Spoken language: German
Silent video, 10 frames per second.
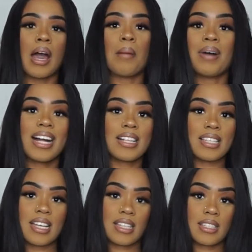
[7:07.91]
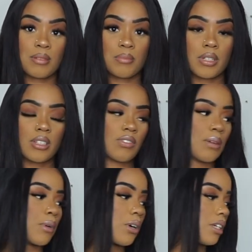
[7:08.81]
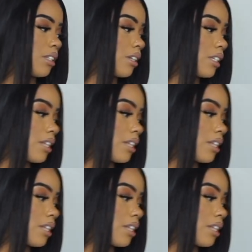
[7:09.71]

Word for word: aber halt sehr, sehr simpel, deswegen brauche ich ihn da nicht